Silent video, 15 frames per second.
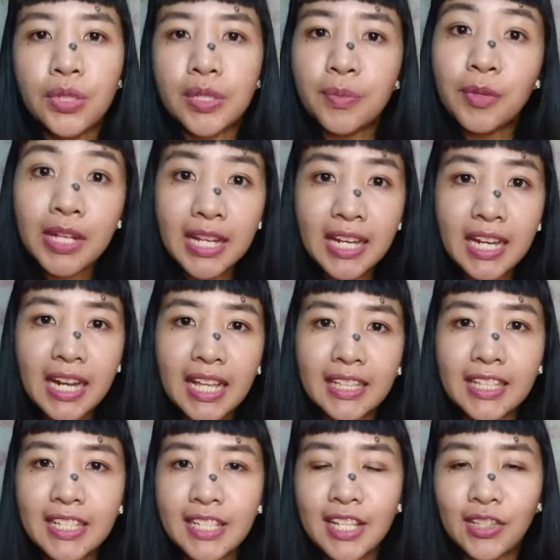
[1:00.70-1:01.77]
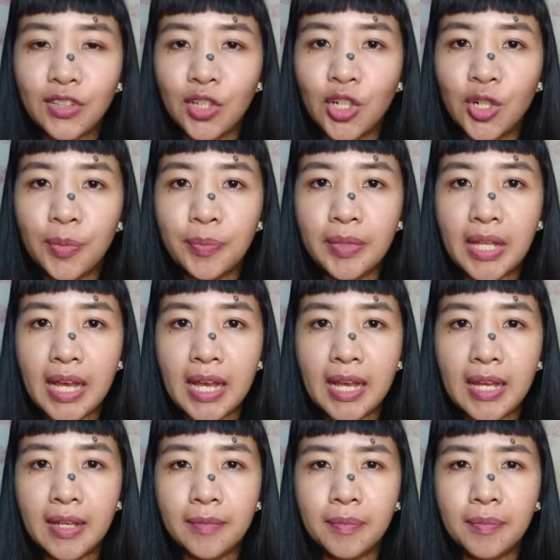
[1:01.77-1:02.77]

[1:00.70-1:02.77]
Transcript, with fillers: simulan na natin sa term na